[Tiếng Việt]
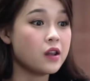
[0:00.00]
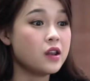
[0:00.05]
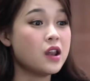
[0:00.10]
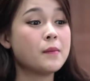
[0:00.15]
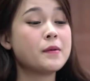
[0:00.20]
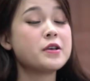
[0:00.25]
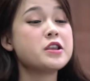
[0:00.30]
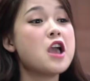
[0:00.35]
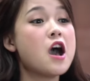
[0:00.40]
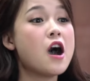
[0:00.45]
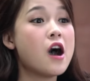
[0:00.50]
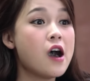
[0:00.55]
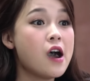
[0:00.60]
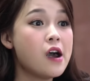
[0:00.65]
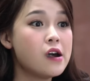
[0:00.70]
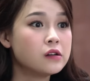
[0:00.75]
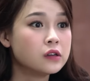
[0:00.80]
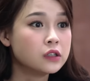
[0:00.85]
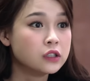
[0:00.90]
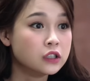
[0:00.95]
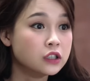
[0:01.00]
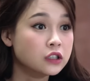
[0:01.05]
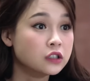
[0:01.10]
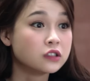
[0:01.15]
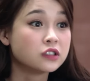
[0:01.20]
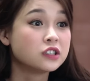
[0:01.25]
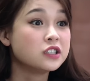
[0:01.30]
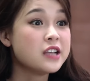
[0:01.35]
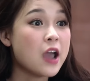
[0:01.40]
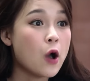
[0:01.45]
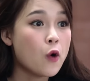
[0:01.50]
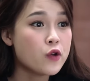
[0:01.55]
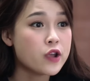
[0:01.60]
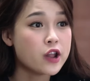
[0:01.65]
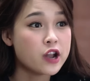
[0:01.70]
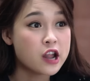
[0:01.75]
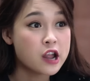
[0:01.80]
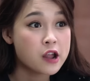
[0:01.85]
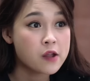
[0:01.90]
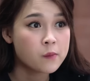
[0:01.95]
Là bây giờ cứ giấu
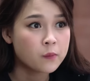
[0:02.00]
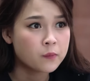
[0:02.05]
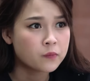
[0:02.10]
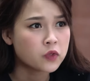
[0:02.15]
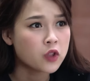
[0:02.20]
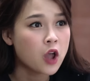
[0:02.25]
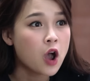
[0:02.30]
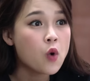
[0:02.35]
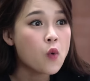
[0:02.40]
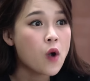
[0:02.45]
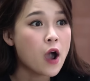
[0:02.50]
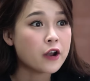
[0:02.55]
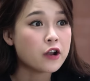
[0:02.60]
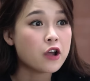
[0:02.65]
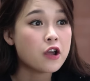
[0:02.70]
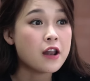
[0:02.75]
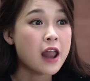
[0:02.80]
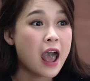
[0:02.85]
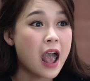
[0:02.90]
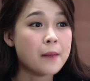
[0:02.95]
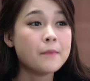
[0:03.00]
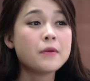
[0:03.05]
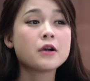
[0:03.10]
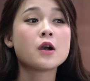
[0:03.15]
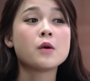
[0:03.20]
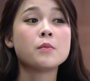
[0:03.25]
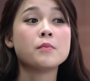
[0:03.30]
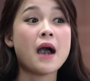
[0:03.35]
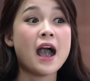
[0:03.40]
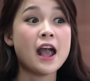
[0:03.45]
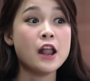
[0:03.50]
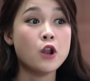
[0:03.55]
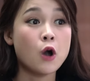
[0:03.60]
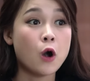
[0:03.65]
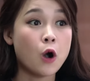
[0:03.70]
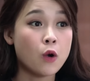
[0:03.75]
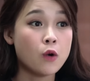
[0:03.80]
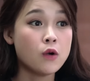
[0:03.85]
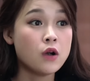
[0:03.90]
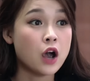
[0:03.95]
vậy đi nói qua nói lại mất công bại
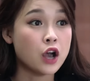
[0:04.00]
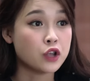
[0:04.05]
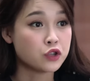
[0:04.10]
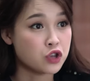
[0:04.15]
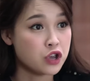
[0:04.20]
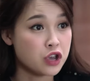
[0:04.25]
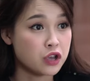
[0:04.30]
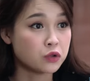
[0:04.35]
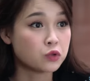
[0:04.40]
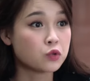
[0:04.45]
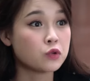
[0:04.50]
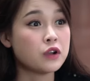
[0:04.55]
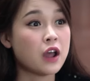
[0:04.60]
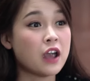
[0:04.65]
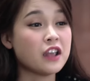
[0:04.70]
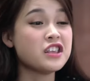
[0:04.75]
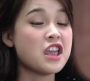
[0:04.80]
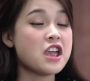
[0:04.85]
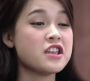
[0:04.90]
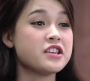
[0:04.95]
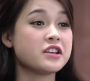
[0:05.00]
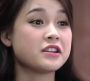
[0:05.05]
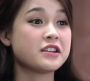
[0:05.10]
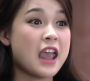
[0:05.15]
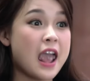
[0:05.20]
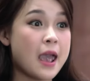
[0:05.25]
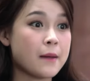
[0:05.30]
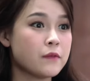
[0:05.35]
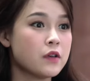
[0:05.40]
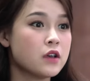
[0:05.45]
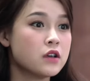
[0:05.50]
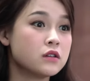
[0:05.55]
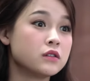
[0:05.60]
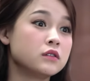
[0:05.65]
lộ họ chuyện tôi đã về việt nam